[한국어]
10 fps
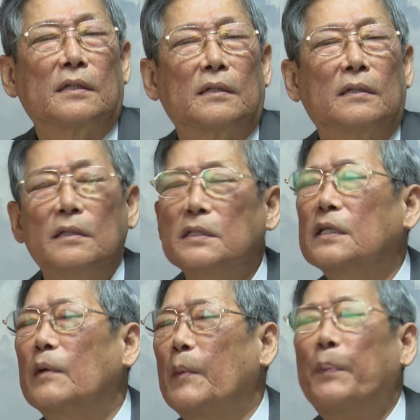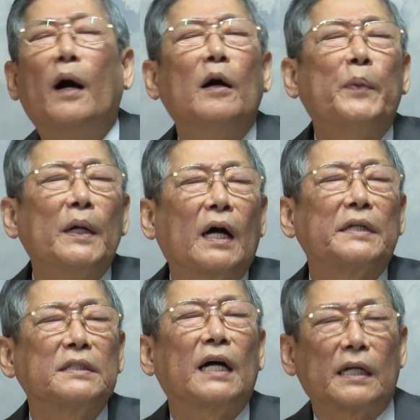거지가 막
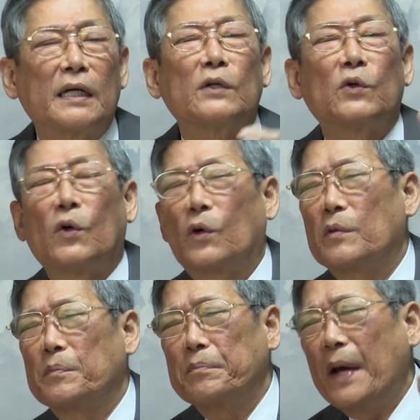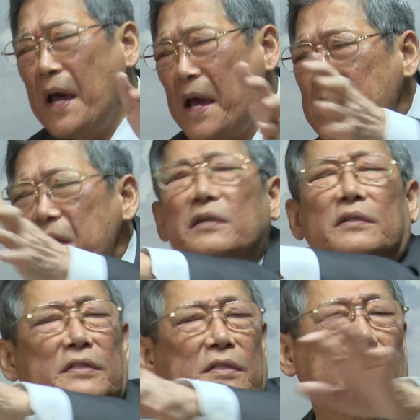버글버글까지는 안 해라도 매일
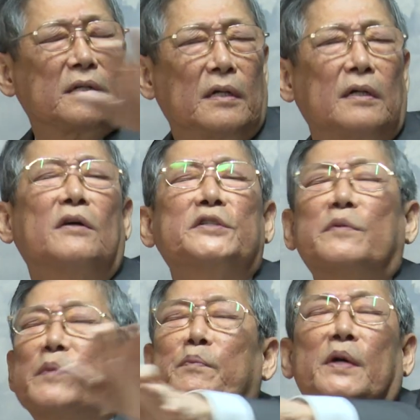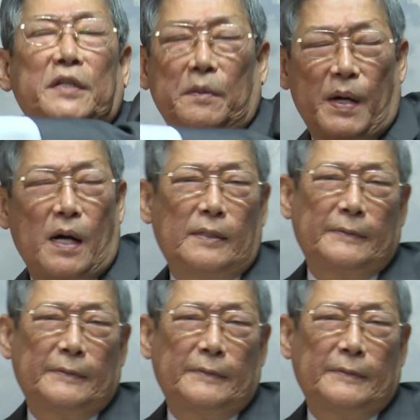거지를 몇 명씩 봐.